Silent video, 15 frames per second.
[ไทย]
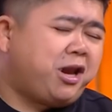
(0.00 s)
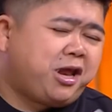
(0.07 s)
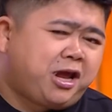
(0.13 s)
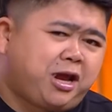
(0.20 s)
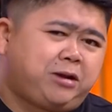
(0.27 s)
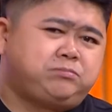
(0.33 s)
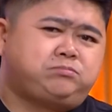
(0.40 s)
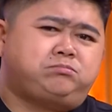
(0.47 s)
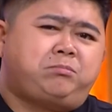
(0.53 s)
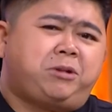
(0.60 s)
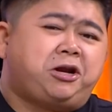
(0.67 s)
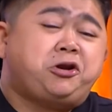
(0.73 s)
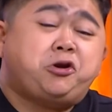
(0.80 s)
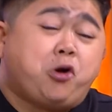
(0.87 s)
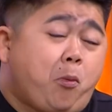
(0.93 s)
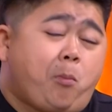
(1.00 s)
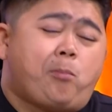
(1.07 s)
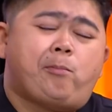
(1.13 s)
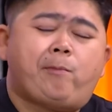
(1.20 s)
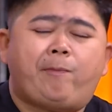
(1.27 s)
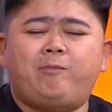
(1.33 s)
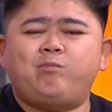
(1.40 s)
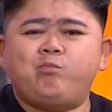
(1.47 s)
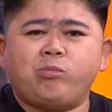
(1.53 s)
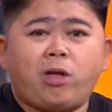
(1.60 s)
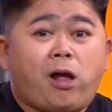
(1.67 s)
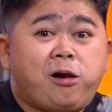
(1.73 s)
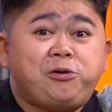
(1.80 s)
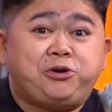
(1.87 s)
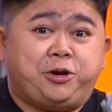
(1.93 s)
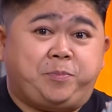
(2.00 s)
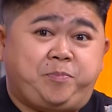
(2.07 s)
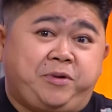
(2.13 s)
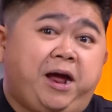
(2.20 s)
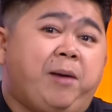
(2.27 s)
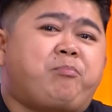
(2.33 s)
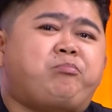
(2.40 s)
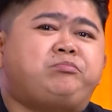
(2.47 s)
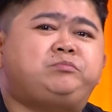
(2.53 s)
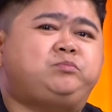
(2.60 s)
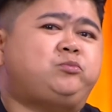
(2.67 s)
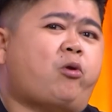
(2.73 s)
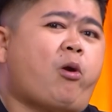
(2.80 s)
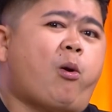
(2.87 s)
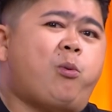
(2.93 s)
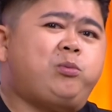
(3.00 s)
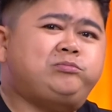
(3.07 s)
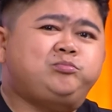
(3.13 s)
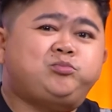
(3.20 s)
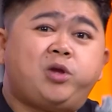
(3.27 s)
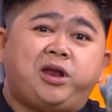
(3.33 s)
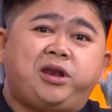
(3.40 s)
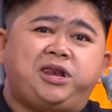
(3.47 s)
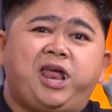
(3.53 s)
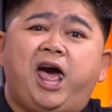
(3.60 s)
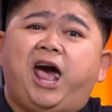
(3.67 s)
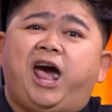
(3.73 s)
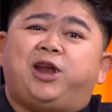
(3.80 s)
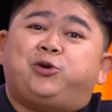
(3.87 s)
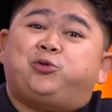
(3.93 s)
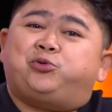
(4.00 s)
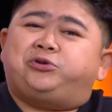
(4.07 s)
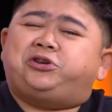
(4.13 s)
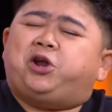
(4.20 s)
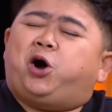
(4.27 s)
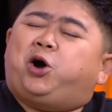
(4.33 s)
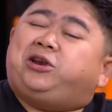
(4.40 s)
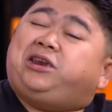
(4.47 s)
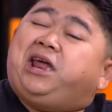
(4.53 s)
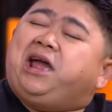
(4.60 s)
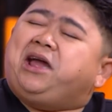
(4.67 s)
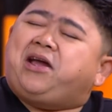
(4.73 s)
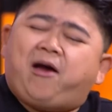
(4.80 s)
เนียนมันนุ่มหนึบหนับโอ้โหหน้าหนุนนอนนัก